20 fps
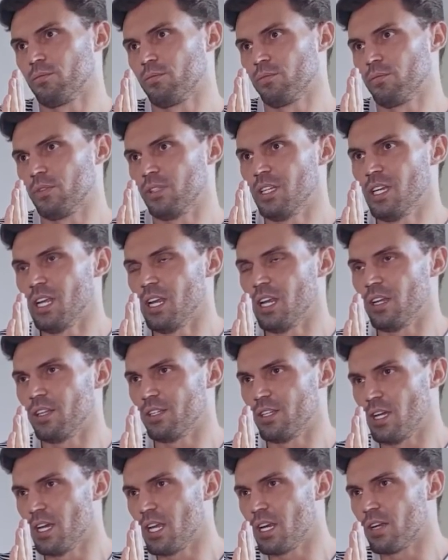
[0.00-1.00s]
дерево,
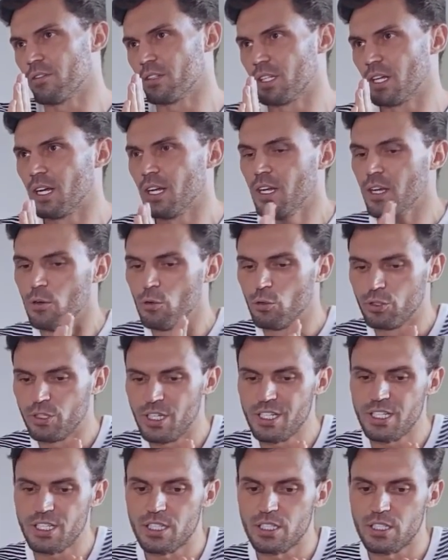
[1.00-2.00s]
дерево да. Вот
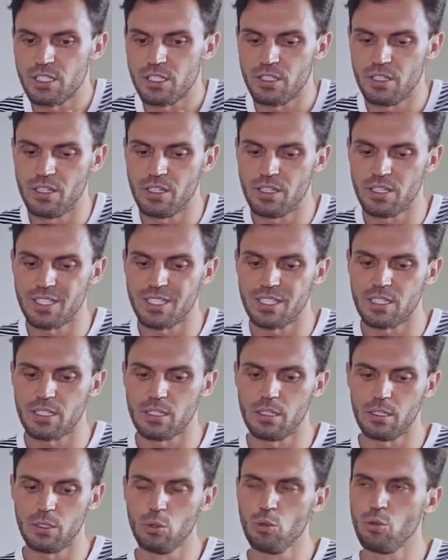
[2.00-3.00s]
есть
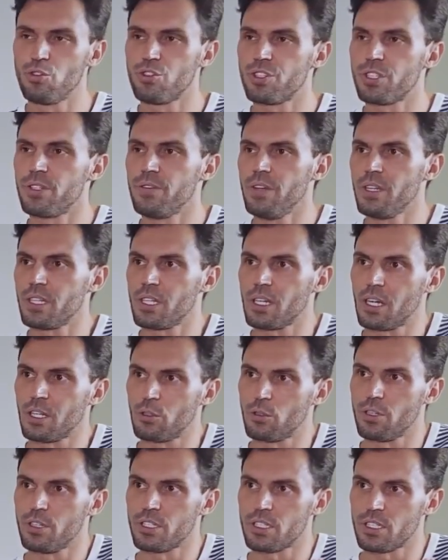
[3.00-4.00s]
луч света,
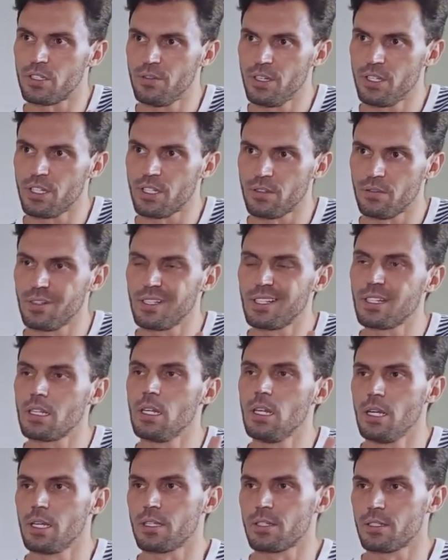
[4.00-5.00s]
который светит в этот
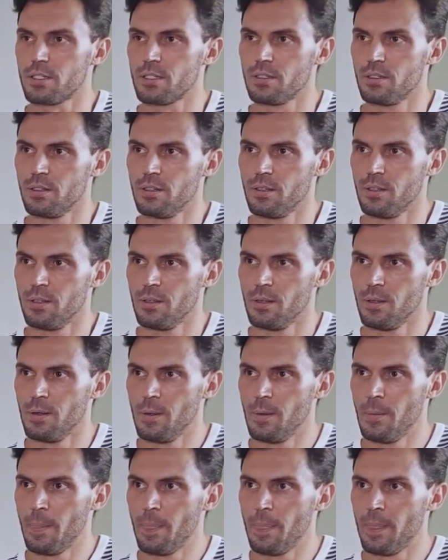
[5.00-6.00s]
лес. Угу.
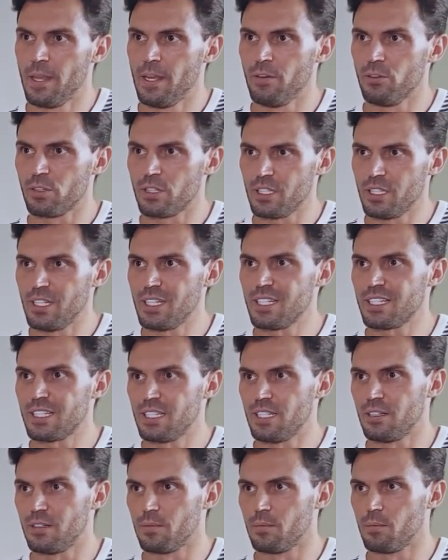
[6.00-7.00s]
И вот
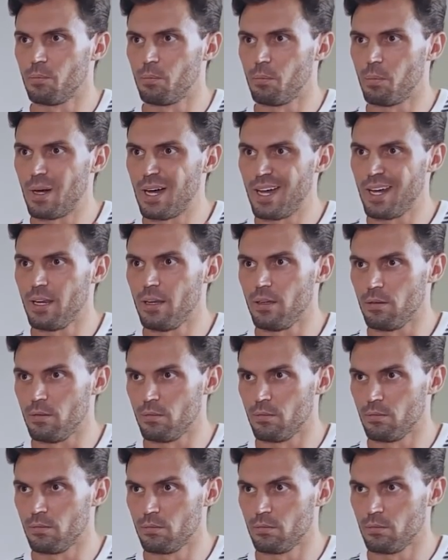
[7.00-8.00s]
если парень
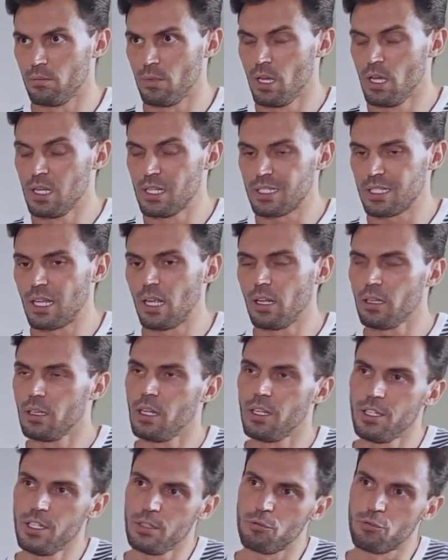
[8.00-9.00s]
стал
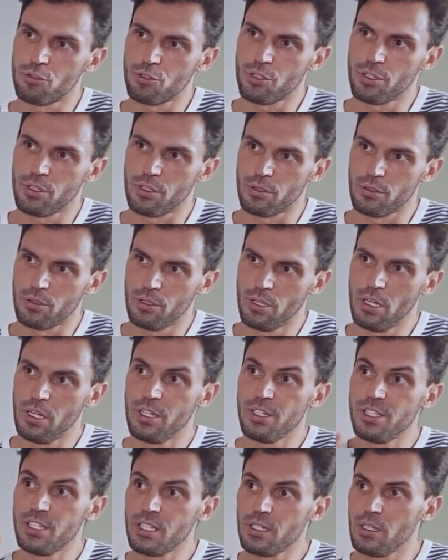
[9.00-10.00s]
для девушки или,
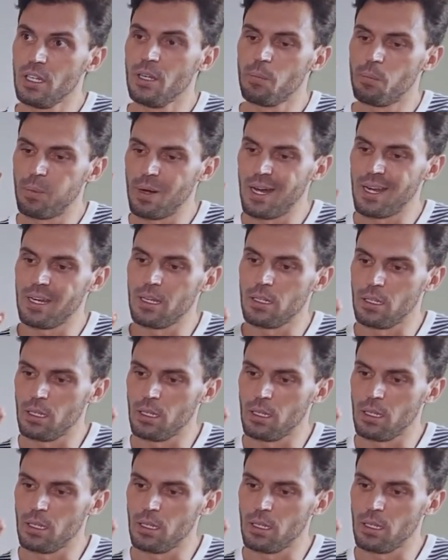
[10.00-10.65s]
де, или парень